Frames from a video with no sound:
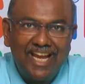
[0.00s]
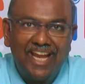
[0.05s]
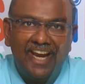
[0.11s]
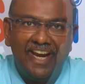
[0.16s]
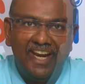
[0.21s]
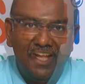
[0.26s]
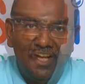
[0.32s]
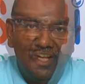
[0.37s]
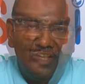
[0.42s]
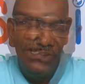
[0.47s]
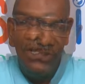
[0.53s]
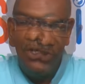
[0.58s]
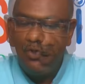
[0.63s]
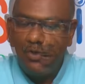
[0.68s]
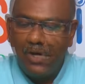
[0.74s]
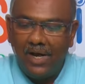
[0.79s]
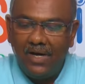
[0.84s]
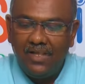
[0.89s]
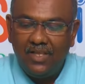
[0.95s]
கிடையாது
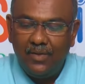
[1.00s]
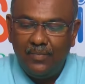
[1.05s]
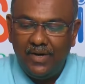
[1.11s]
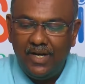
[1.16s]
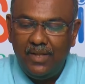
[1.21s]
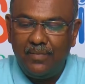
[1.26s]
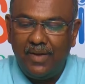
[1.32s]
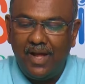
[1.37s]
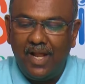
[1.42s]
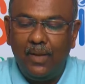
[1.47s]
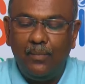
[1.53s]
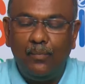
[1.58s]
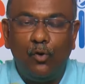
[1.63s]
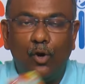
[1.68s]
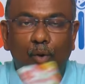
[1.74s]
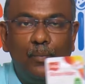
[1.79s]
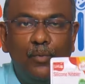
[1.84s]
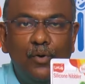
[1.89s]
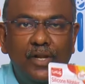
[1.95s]
ஸோ அடுத்தபடி மேலே
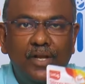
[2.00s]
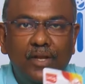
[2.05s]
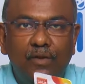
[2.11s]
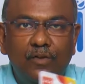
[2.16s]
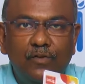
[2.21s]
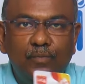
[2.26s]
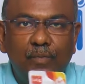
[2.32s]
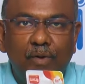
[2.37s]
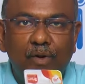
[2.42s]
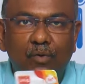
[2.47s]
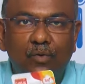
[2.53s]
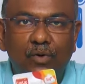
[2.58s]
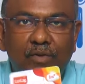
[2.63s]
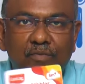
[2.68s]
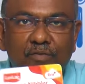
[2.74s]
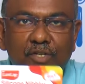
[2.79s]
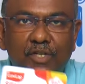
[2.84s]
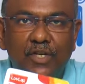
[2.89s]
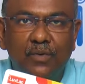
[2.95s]
போகிறப்போ நீங்கள் யூஸ்
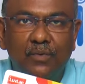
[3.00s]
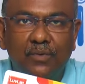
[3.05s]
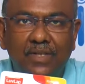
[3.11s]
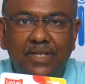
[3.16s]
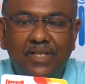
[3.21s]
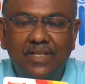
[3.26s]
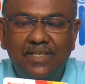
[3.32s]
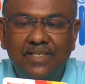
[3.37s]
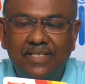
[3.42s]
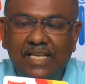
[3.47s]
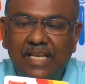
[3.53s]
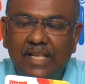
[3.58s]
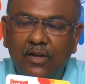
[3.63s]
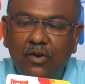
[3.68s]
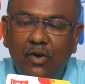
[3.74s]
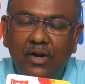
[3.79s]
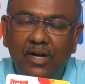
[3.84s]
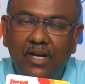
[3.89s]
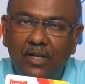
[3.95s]
பண்ணக்கூடிய விஷயம் வந்து இந்த
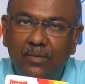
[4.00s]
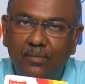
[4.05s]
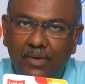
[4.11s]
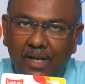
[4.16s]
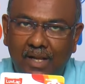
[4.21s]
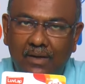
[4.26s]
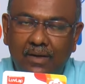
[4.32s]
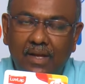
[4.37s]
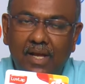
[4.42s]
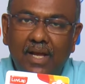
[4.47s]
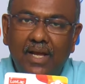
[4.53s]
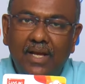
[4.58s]
சிலிக்கான் நிப்ளர்